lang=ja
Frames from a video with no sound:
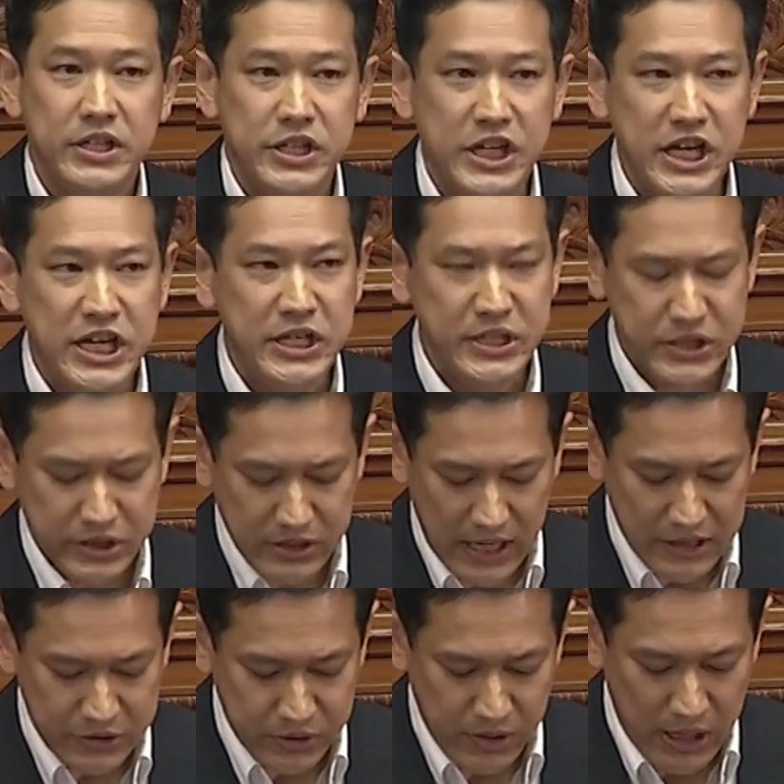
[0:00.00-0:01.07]

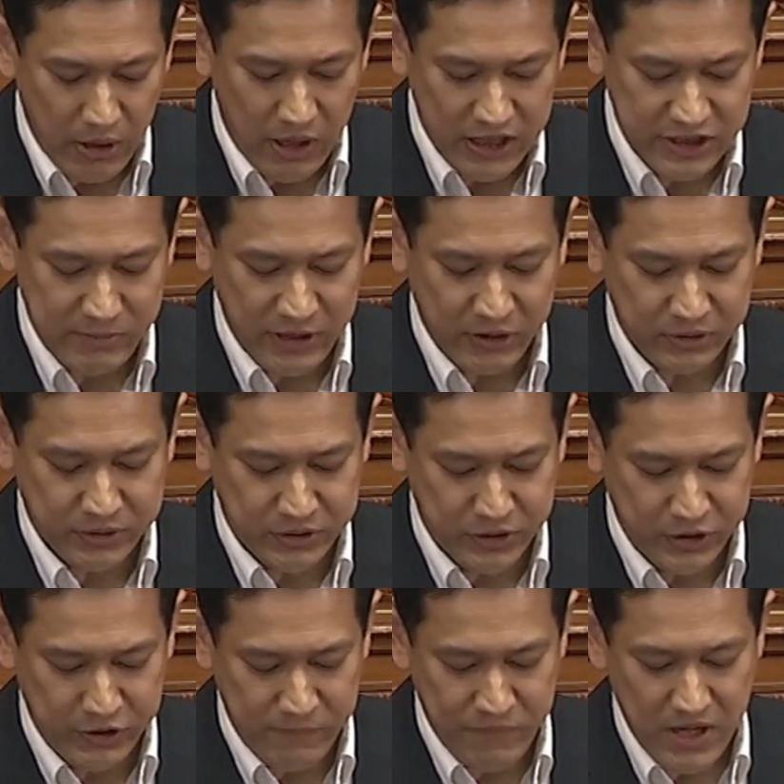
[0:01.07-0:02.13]
イージス・アショアをはじめとす
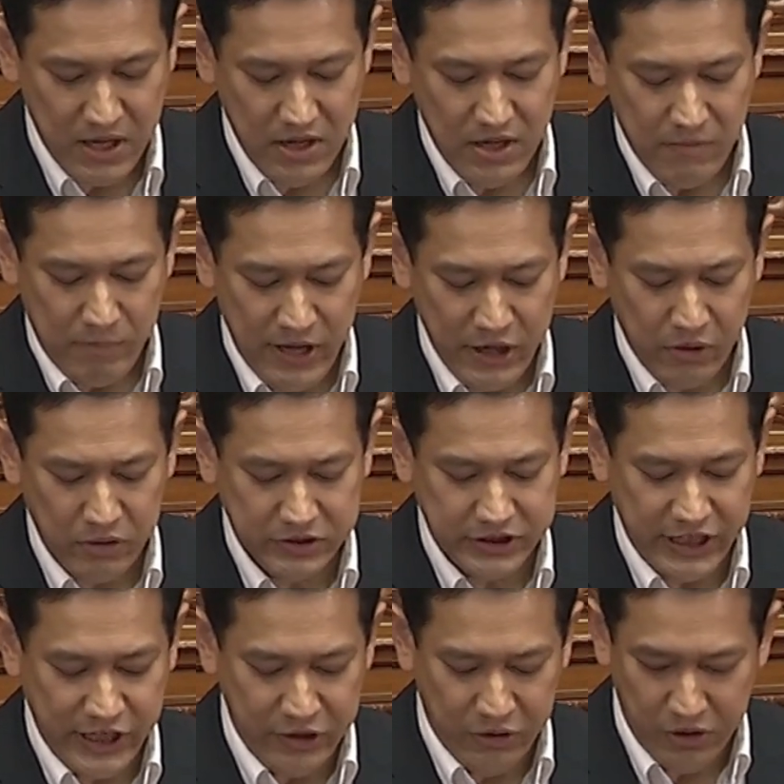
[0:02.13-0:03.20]
る米国
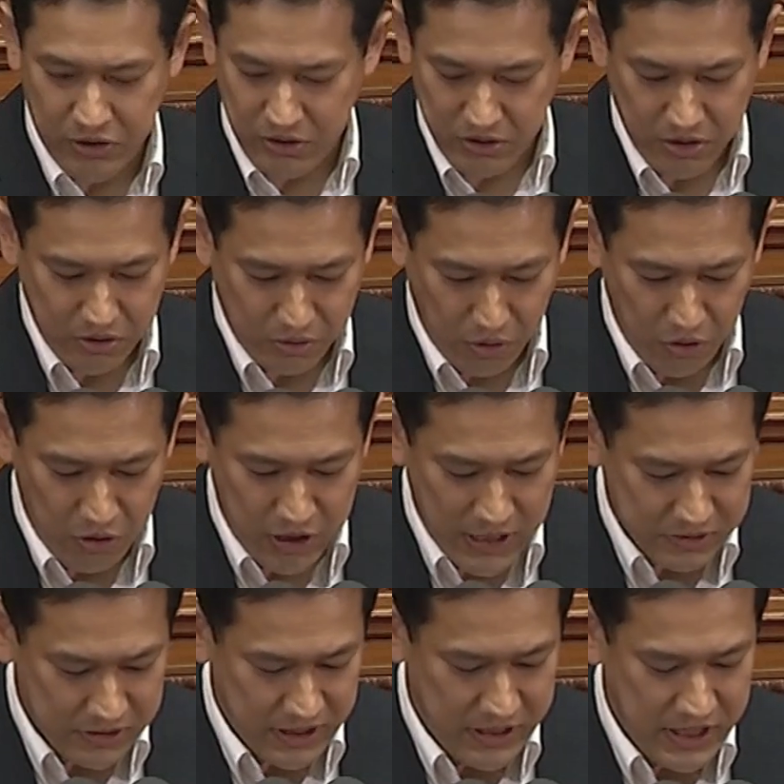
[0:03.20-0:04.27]
製の高
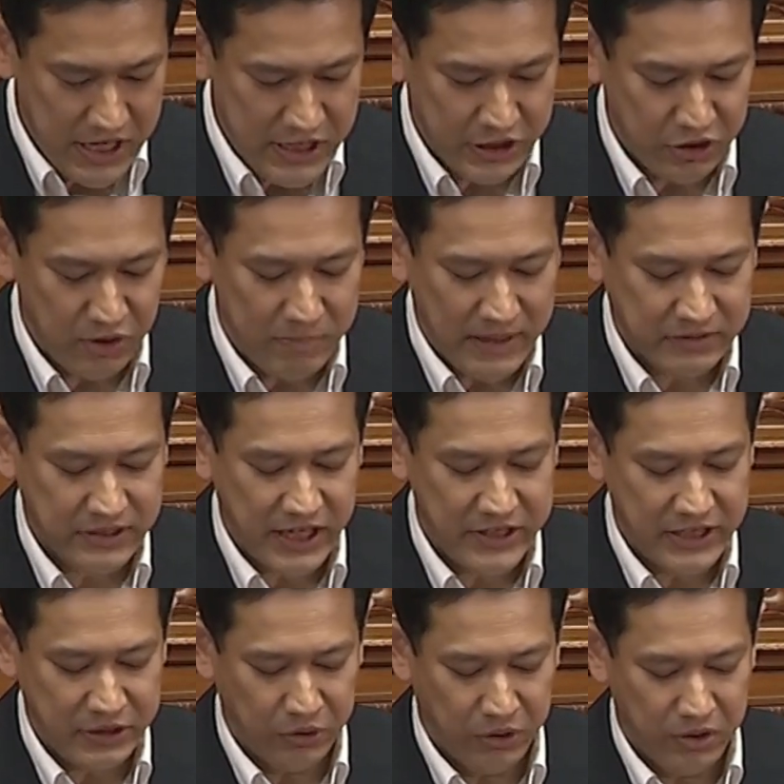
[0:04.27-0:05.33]
額な兵器の爆買い
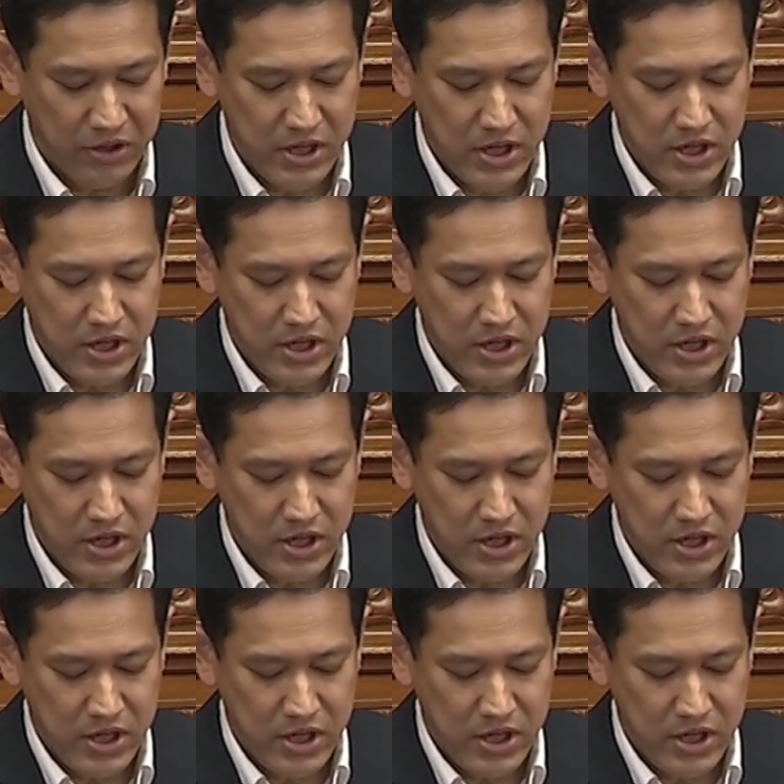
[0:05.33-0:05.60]
など、